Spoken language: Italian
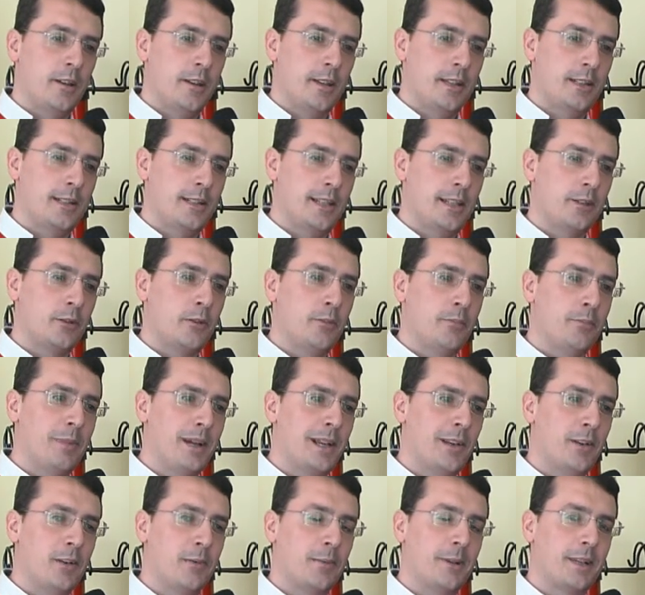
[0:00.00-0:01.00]
È stato
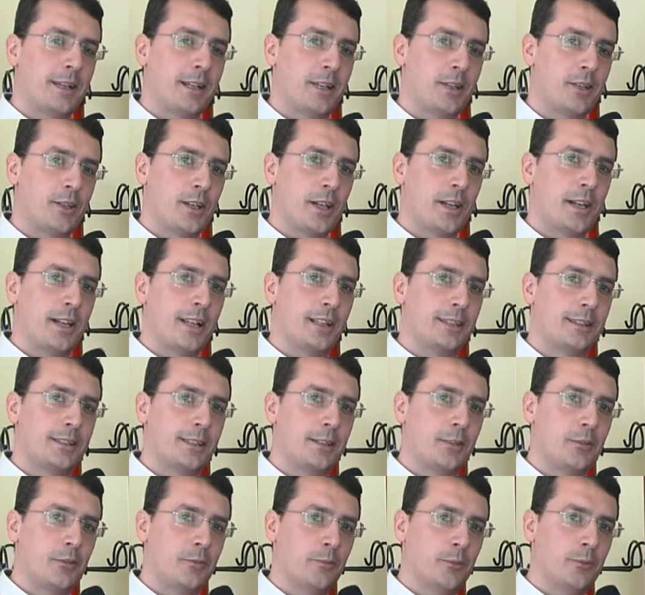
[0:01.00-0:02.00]
bello perché c'erano
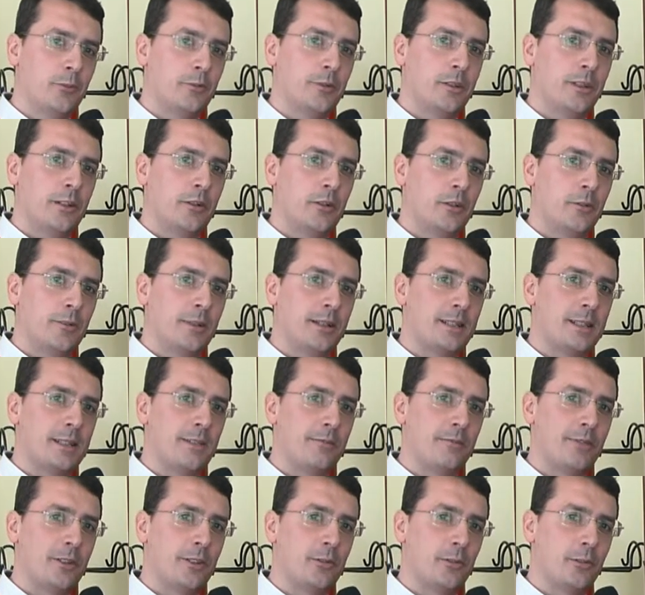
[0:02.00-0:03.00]
altri comuni come
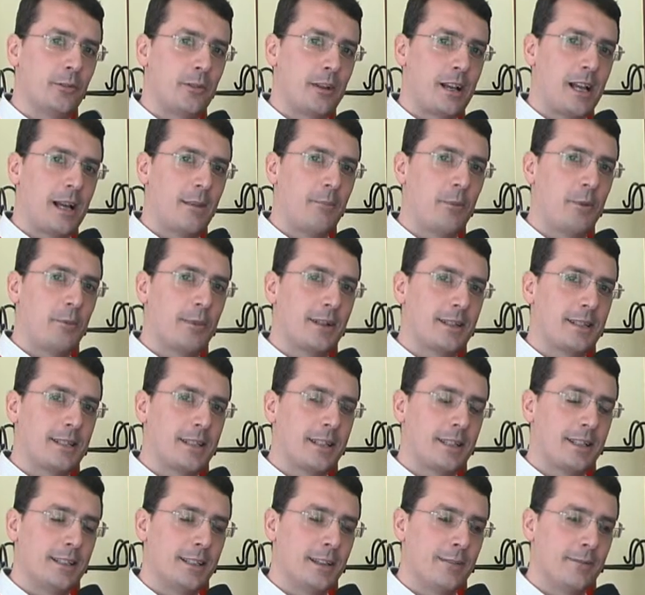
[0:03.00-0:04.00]
San Vitolo Capo,
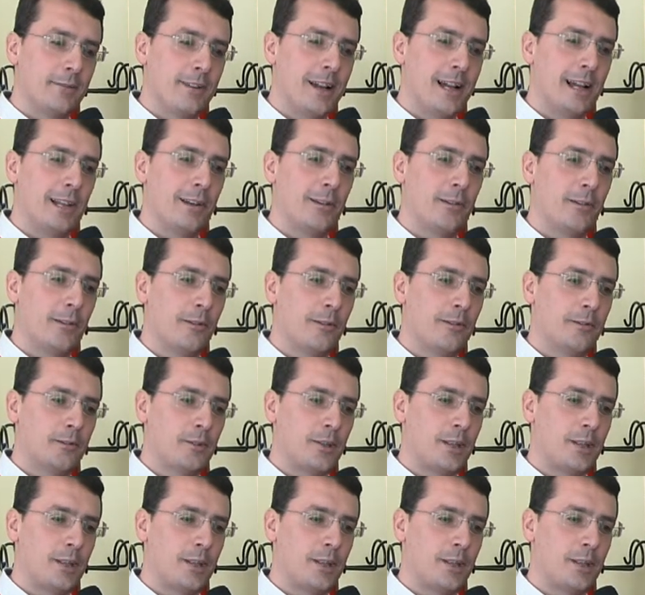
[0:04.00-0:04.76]
Mazzara del Vallo,